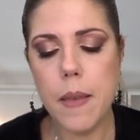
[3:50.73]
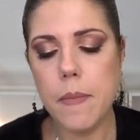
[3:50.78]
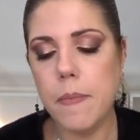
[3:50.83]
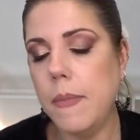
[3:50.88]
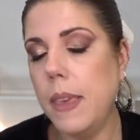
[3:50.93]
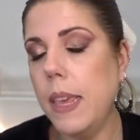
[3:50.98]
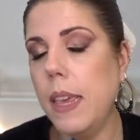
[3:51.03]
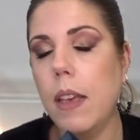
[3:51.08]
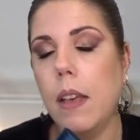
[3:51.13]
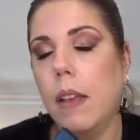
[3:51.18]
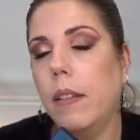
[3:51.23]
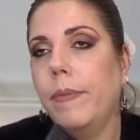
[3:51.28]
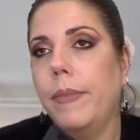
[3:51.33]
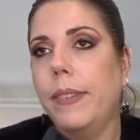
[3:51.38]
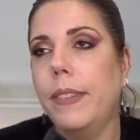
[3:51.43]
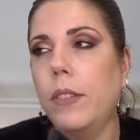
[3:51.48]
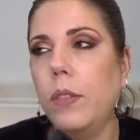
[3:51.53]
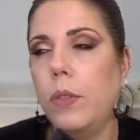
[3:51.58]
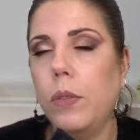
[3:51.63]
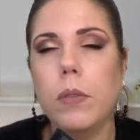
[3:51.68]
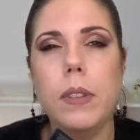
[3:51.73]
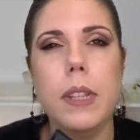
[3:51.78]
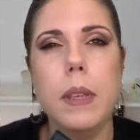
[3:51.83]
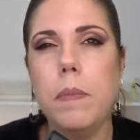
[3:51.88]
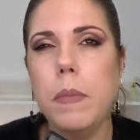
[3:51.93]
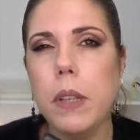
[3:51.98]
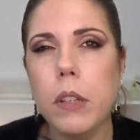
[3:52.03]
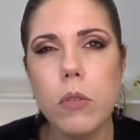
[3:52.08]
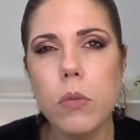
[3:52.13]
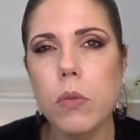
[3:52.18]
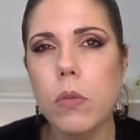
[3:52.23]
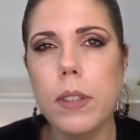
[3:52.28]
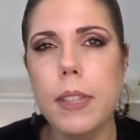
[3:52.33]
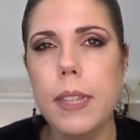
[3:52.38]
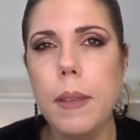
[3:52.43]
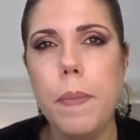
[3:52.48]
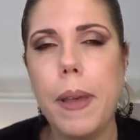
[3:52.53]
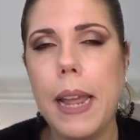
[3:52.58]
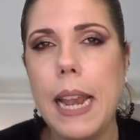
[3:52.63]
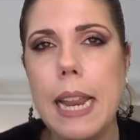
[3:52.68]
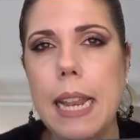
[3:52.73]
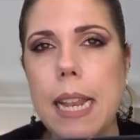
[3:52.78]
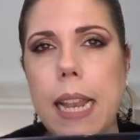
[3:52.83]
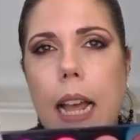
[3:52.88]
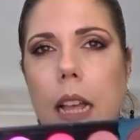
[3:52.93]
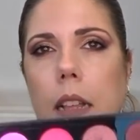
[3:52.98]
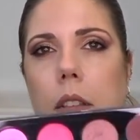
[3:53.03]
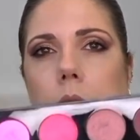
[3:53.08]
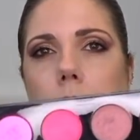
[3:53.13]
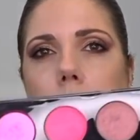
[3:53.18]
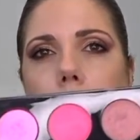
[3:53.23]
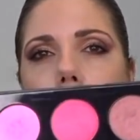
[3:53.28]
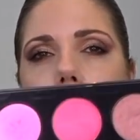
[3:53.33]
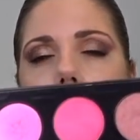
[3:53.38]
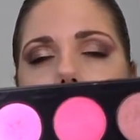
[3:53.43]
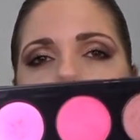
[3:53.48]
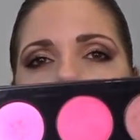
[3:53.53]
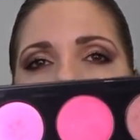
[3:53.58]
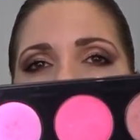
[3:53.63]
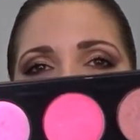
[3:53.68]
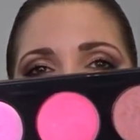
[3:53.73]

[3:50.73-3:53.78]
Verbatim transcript: mais euh, ce sont des bijoux. Ces palettes-là sont vraiment